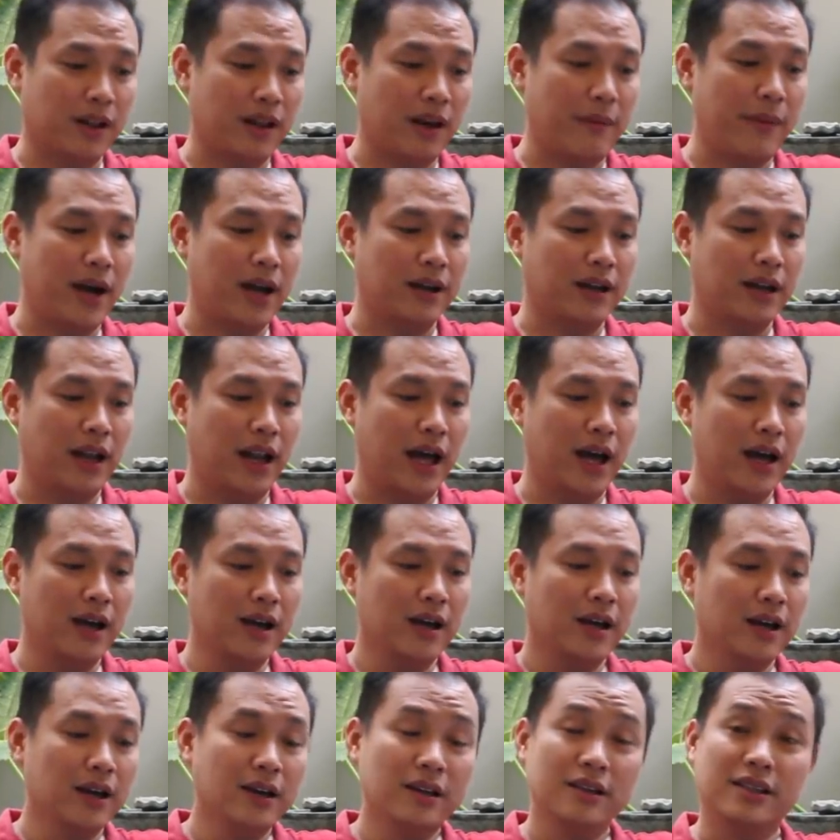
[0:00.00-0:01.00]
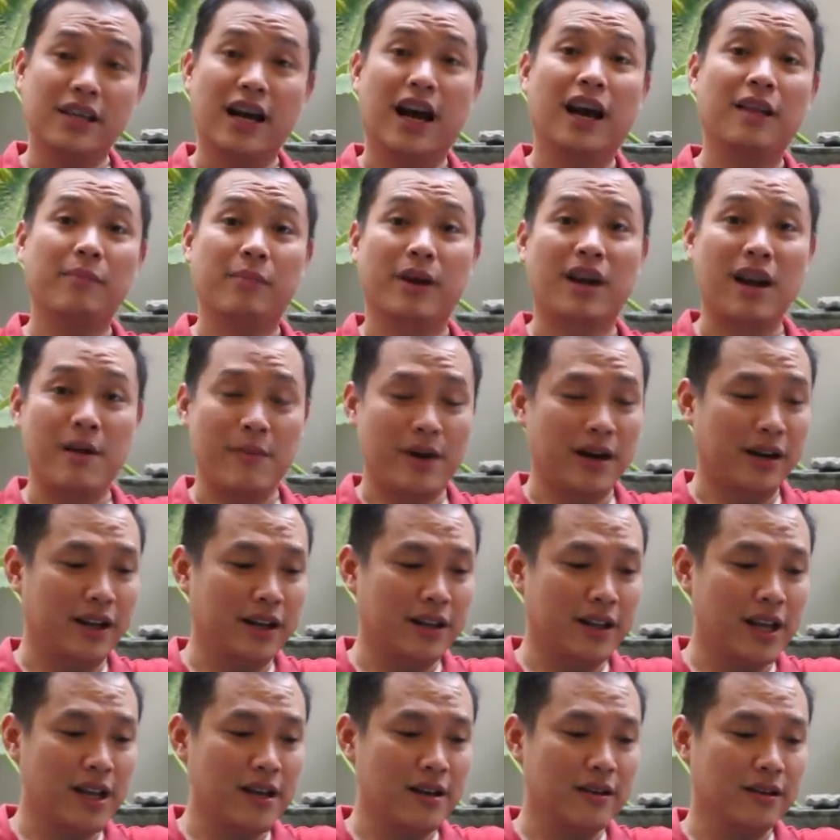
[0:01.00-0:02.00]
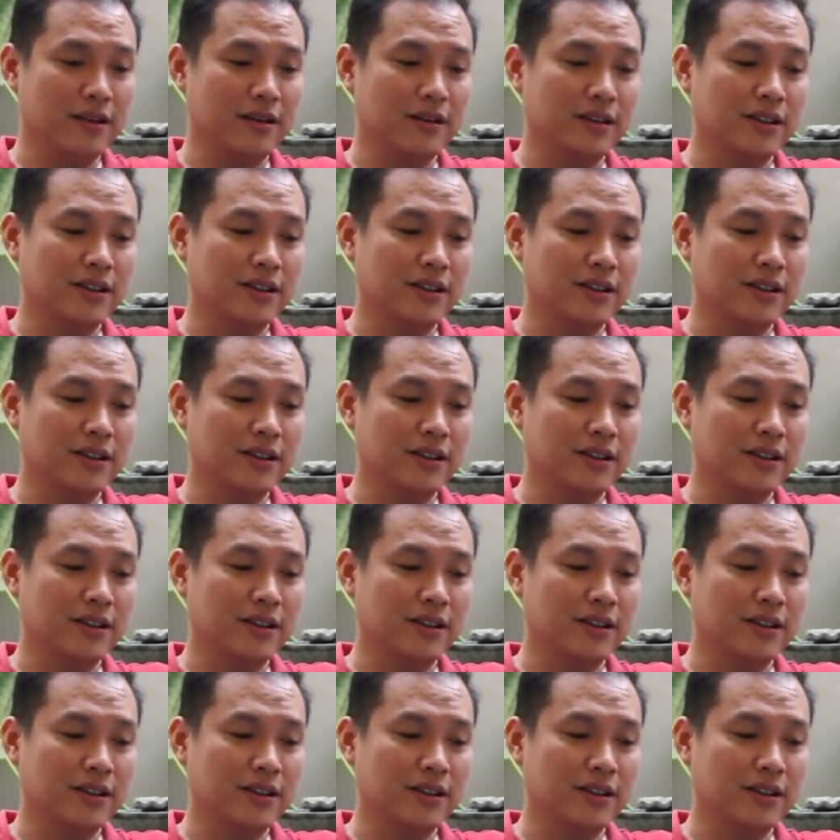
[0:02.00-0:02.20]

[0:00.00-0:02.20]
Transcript: pertama adalah jangan pernah mengkritik,